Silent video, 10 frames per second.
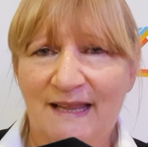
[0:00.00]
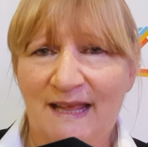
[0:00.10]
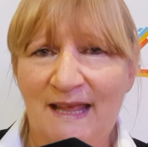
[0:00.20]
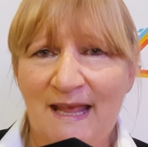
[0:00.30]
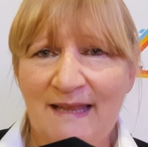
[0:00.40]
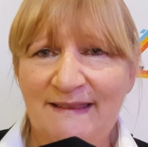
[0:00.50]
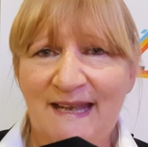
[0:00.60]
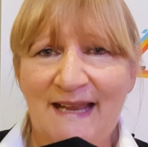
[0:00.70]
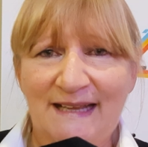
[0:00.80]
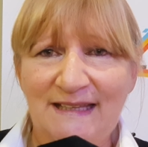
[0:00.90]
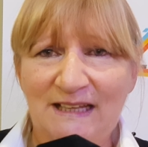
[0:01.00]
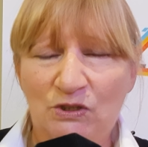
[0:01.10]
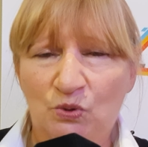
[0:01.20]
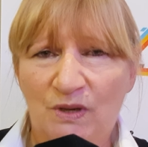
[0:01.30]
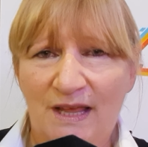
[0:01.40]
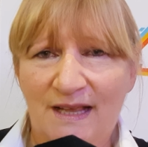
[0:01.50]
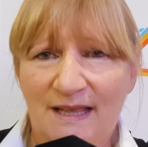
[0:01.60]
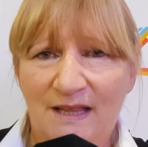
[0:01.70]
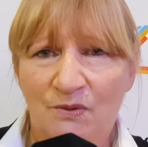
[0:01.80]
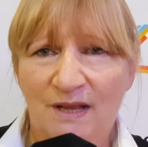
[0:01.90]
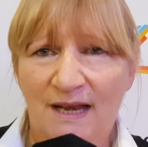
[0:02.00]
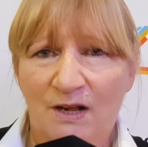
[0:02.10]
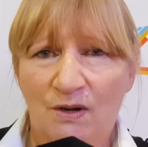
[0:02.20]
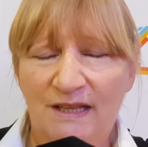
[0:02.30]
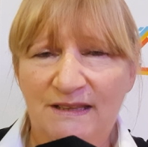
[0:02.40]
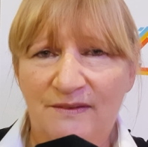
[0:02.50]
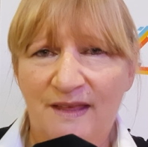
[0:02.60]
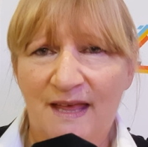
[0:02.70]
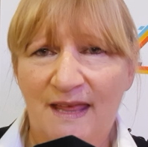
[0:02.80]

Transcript: de, de la arquitectura de cada una de las colectividades